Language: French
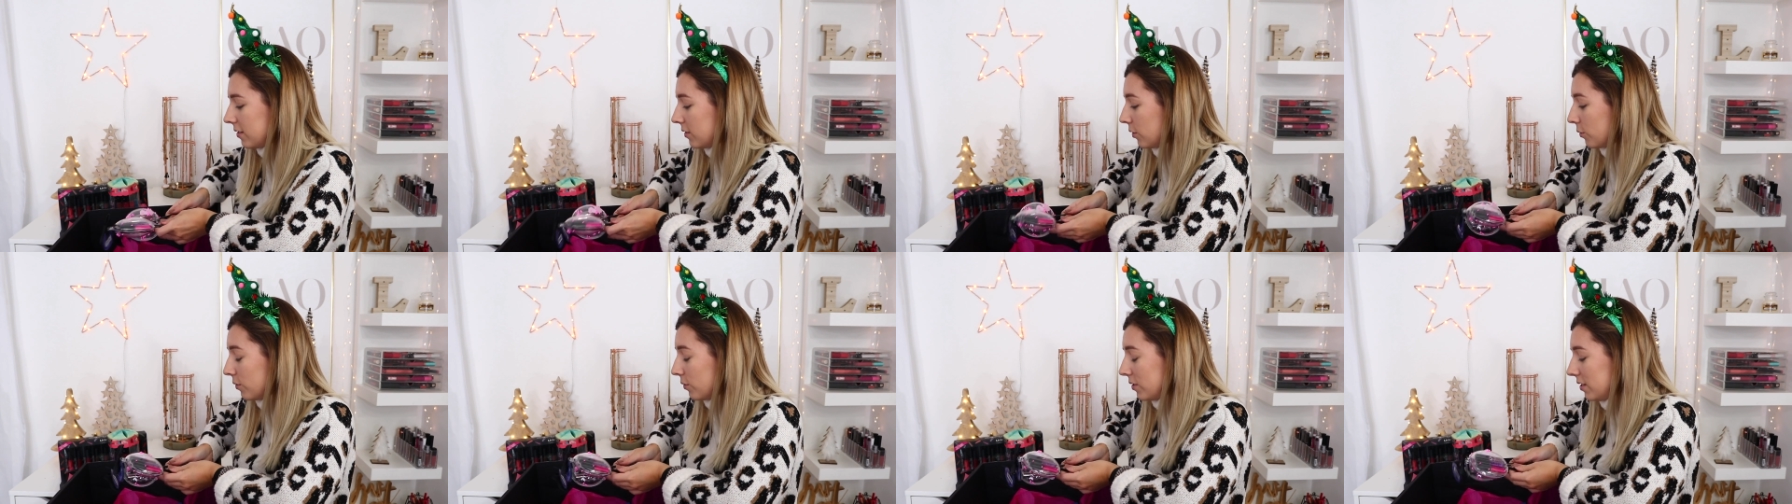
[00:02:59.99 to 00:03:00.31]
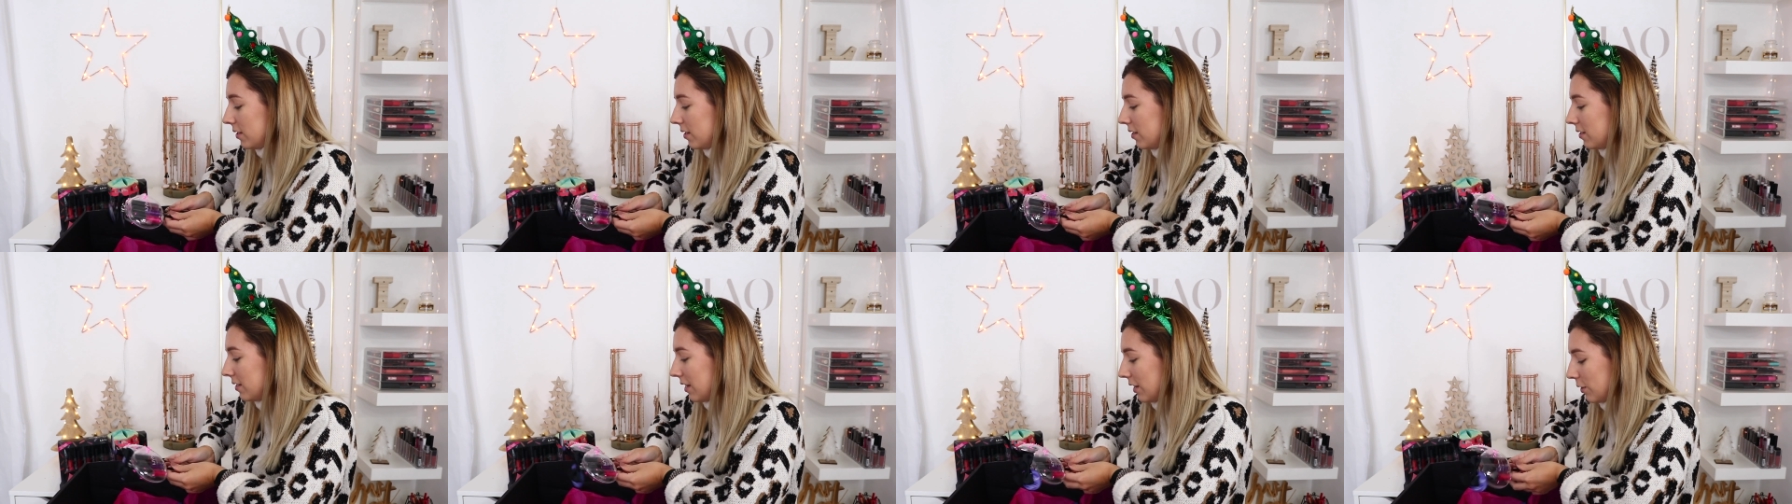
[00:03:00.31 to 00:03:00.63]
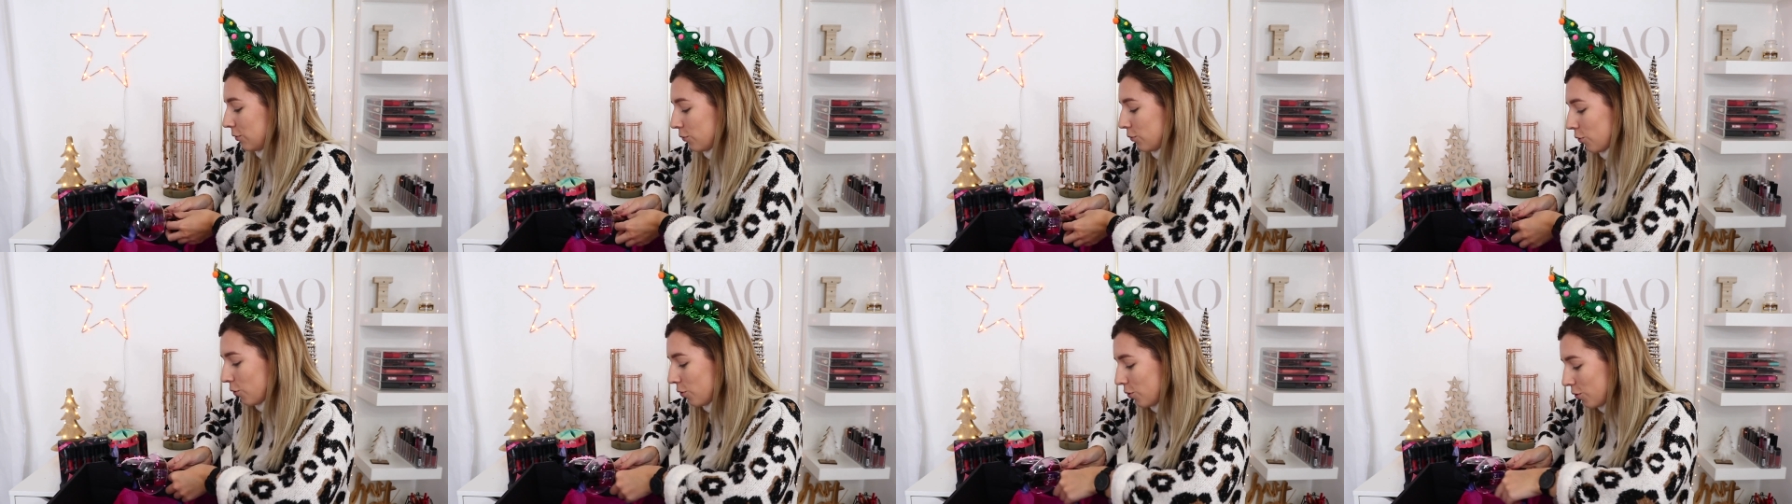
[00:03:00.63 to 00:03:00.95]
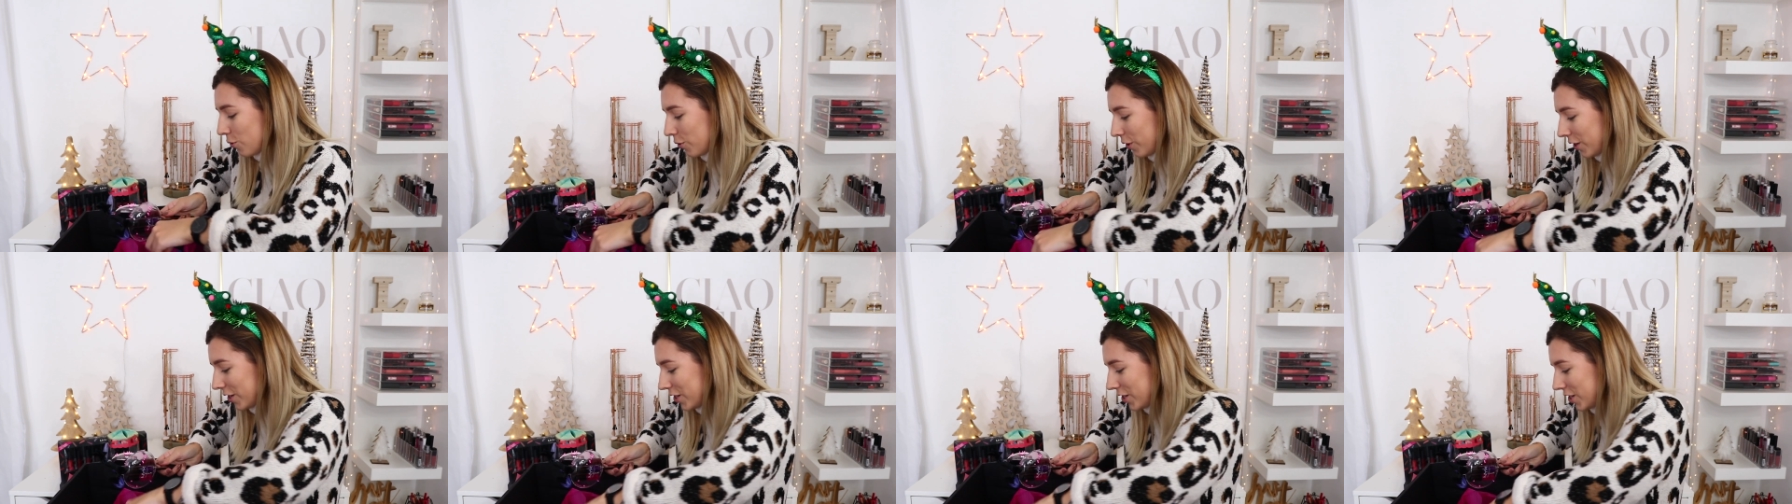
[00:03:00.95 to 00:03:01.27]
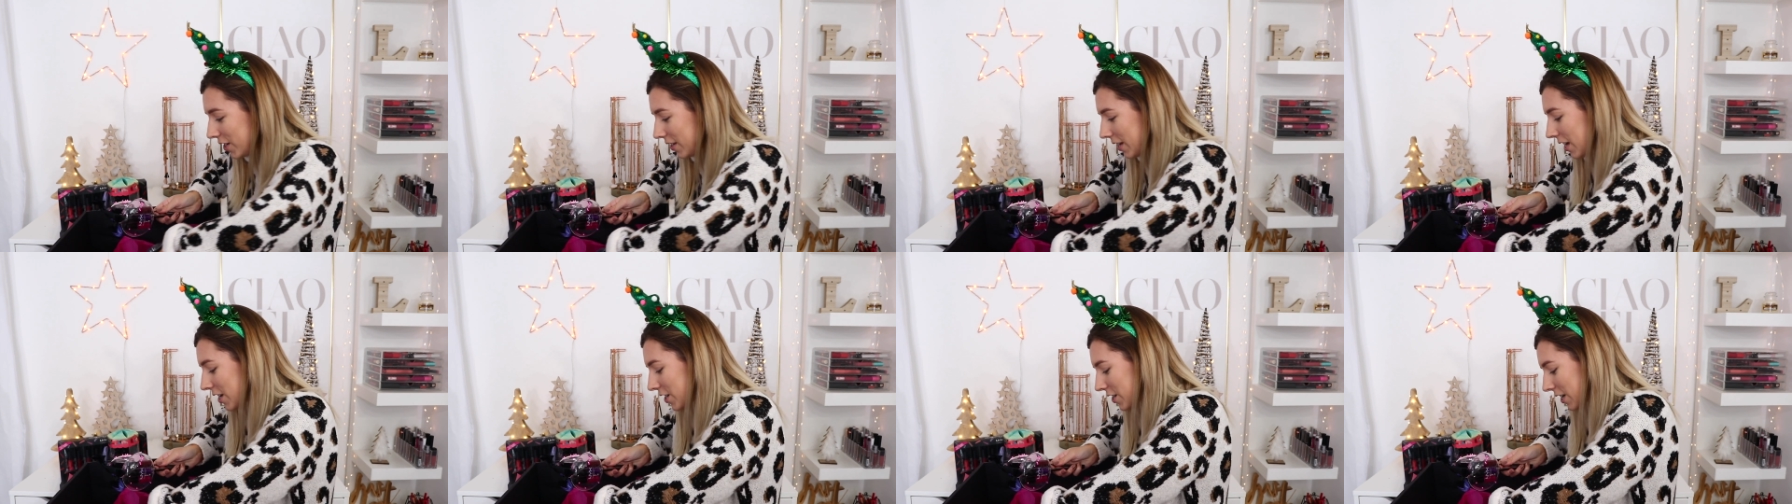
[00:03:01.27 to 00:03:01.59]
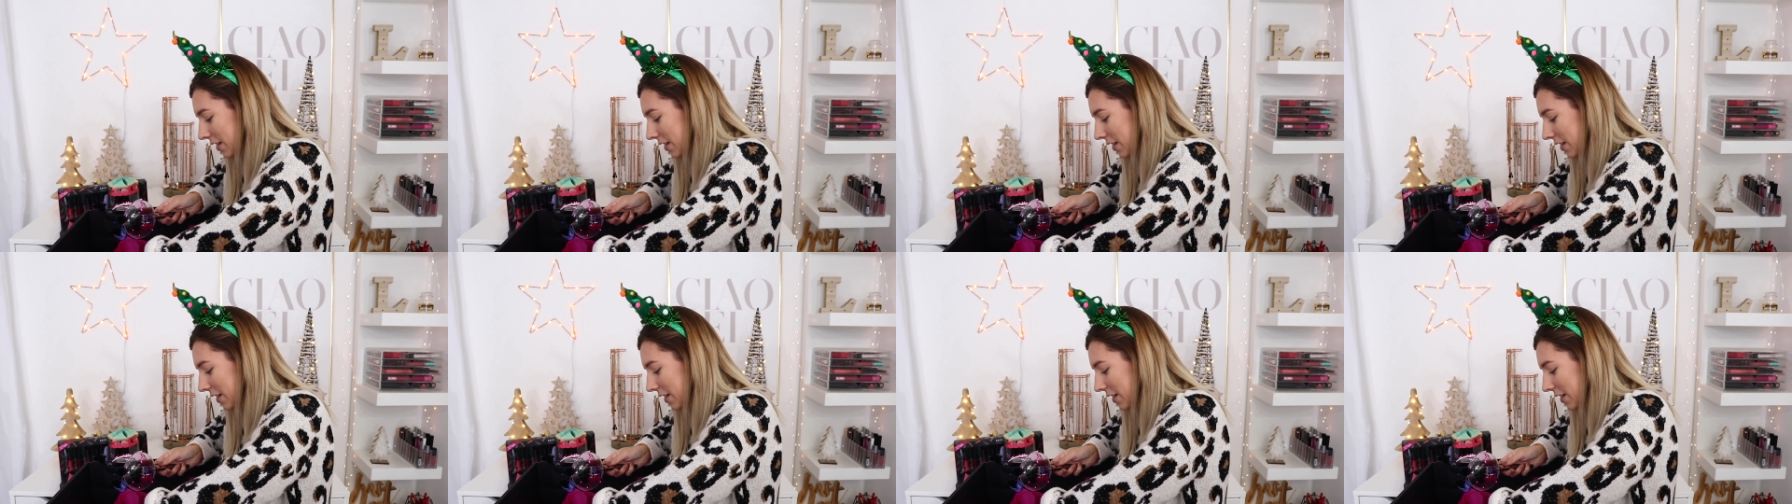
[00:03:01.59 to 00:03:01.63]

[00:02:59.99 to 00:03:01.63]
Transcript: Ça aussi, c'est trop original.